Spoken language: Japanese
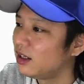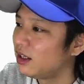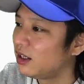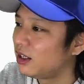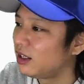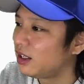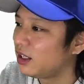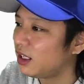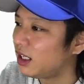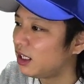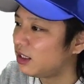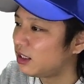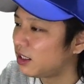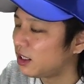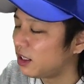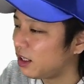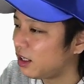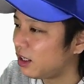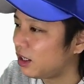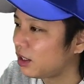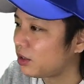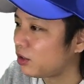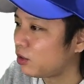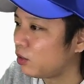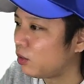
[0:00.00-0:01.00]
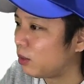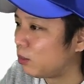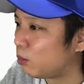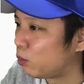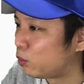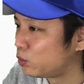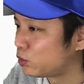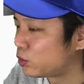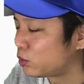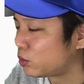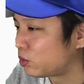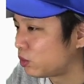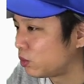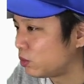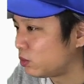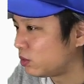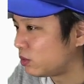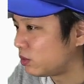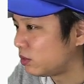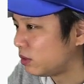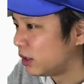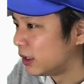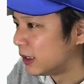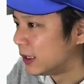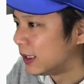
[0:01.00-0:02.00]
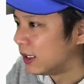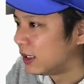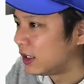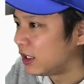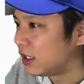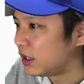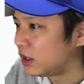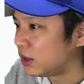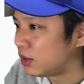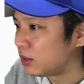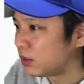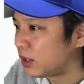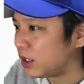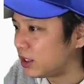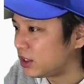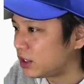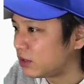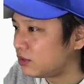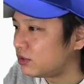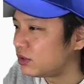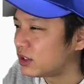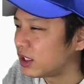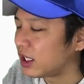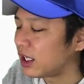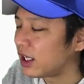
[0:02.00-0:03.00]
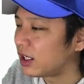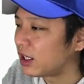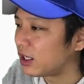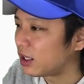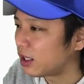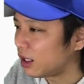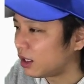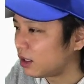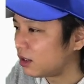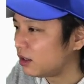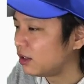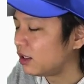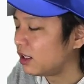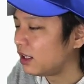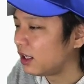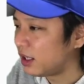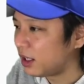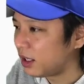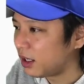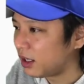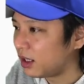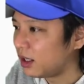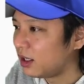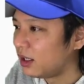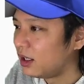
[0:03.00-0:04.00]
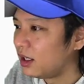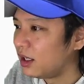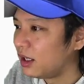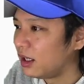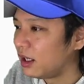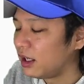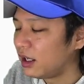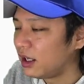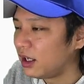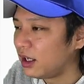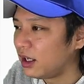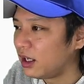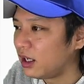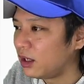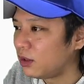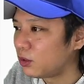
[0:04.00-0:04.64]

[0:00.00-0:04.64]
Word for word: えー、なんでね今日はもうちょっとヒット出ちゃうんじゃないかなねえー、